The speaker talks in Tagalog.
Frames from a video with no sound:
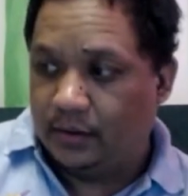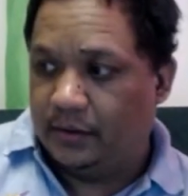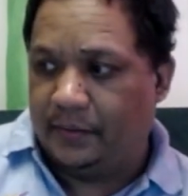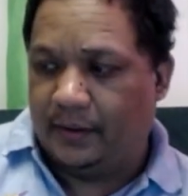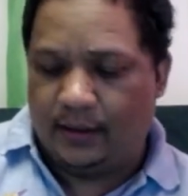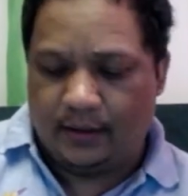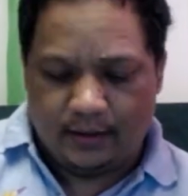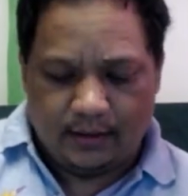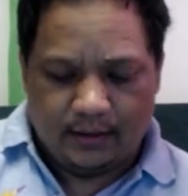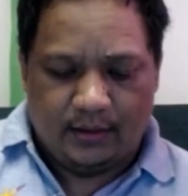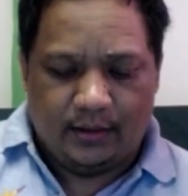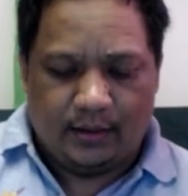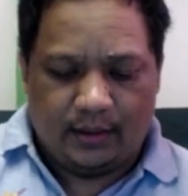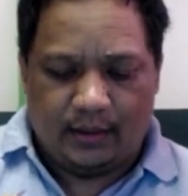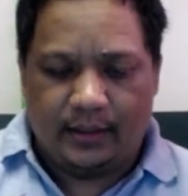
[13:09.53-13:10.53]
Diba?
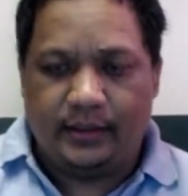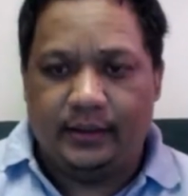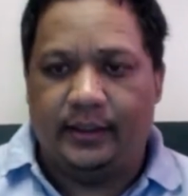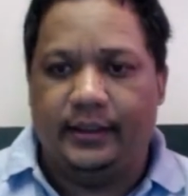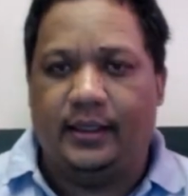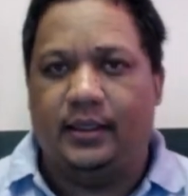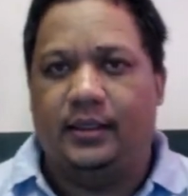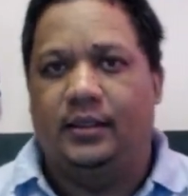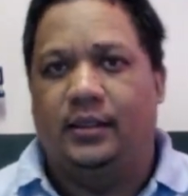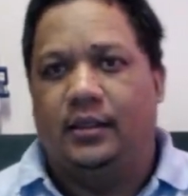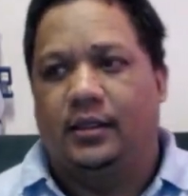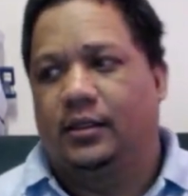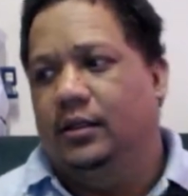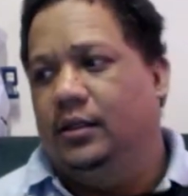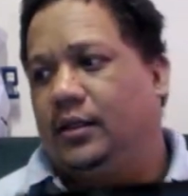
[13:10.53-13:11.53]
Ang ganda niya.
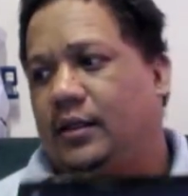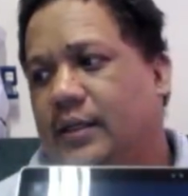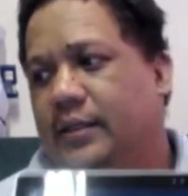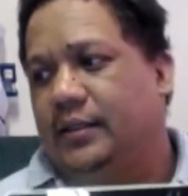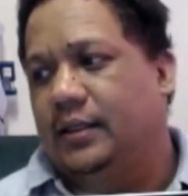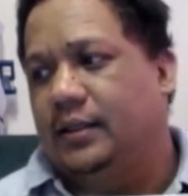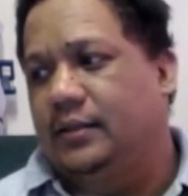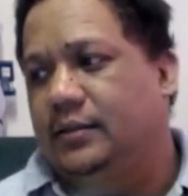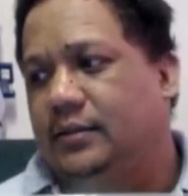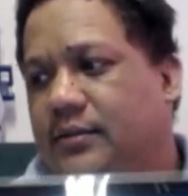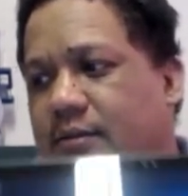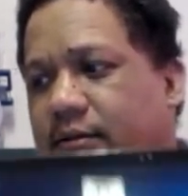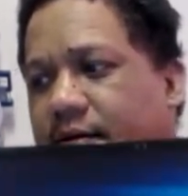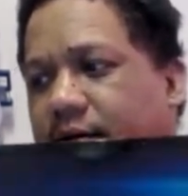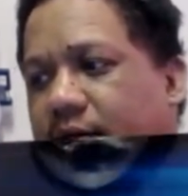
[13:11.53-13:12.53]
Oh, ang ganda oh.
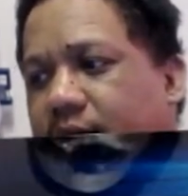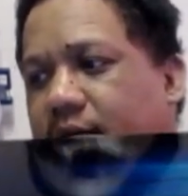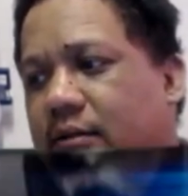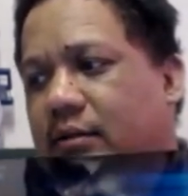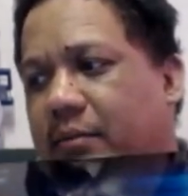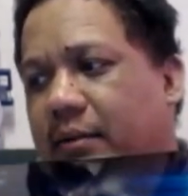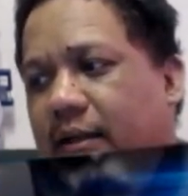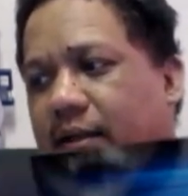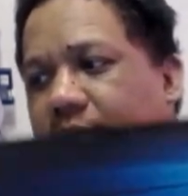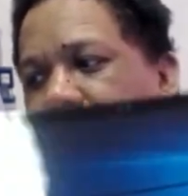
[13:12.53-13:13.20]
Diba?